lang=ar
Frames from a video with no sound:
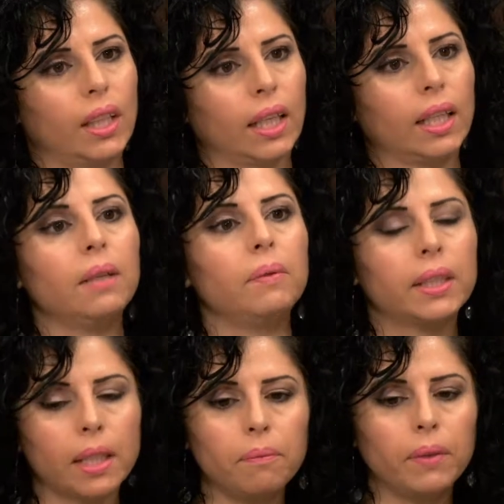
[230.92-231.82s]
يعني هي
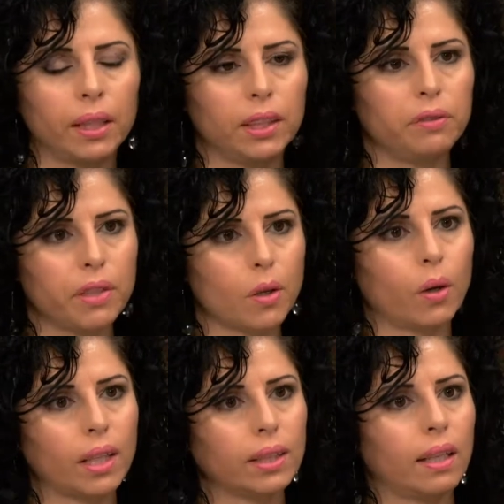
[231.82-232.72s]
مهتمه قد إيه في
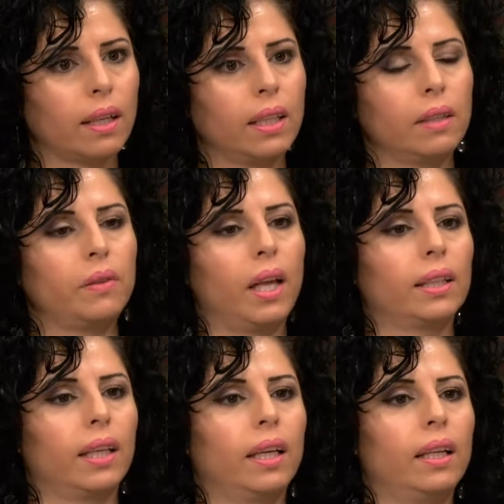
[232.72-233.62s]
سعرات حراريه في
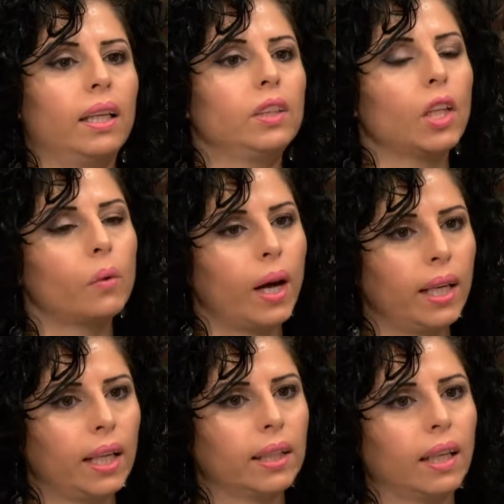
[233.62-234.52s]
الاكل ايش
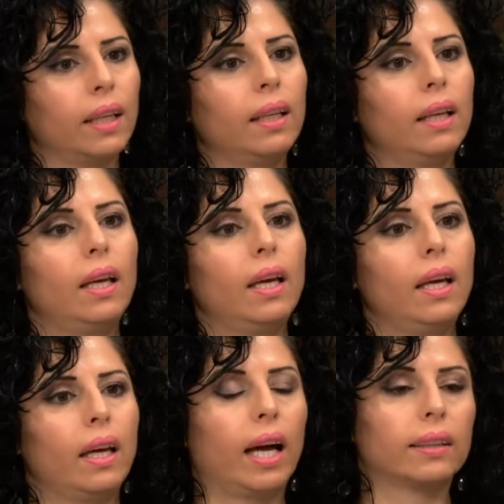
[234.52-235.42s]
انواع الاكل
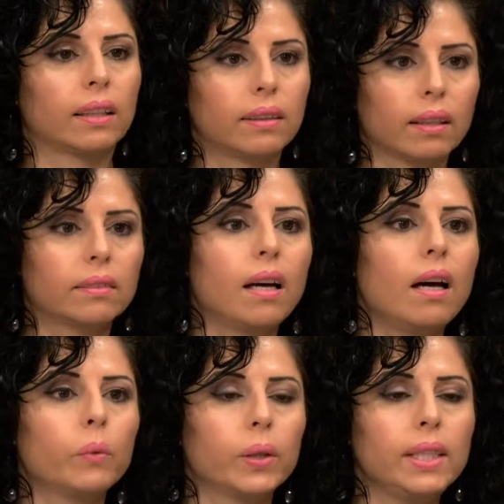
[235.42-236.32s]
حتى
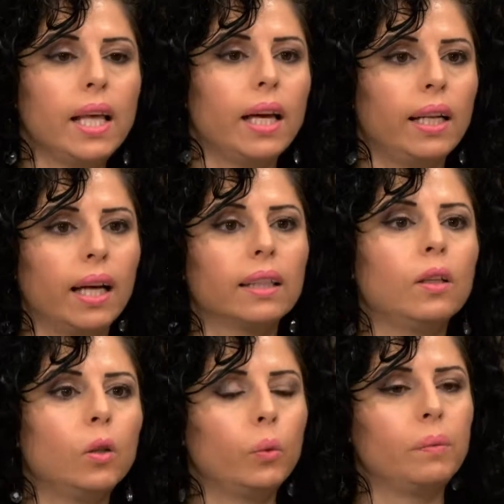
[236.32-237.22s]
تختار وتنقي
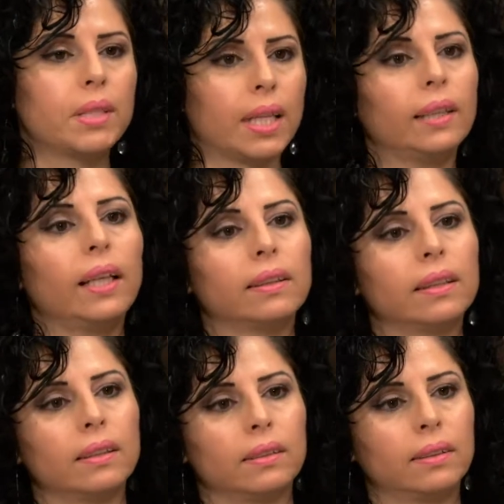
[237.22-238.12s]
الاكل هو بيساعدها
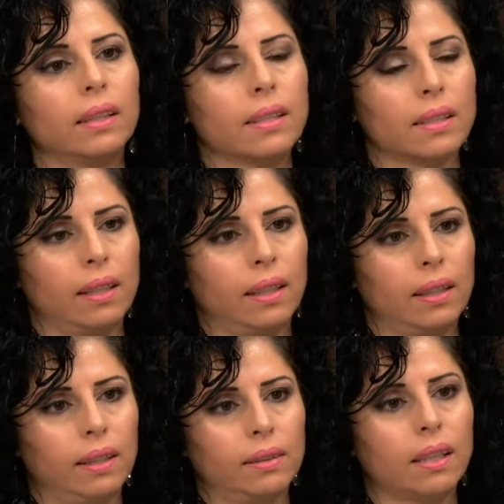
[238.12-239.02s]

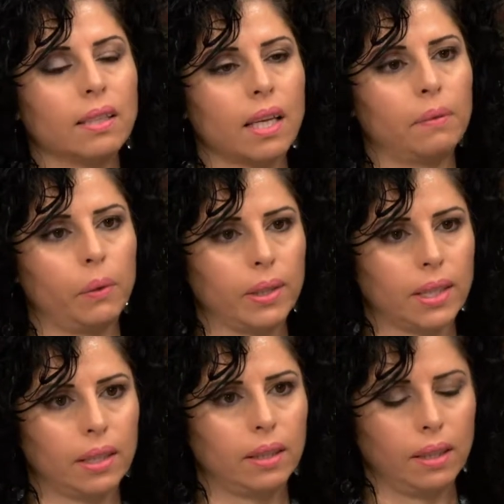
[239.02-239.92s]
آه، تخسر
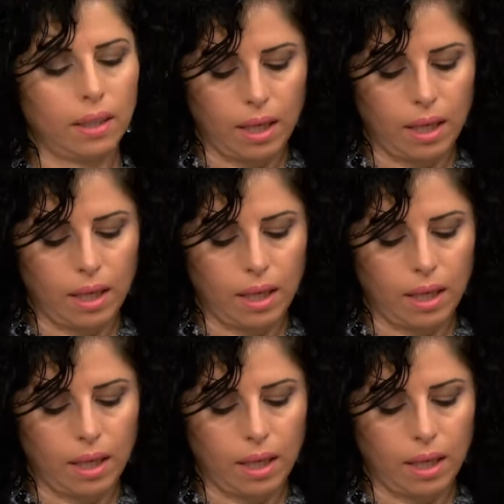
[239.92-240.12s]
بالوزن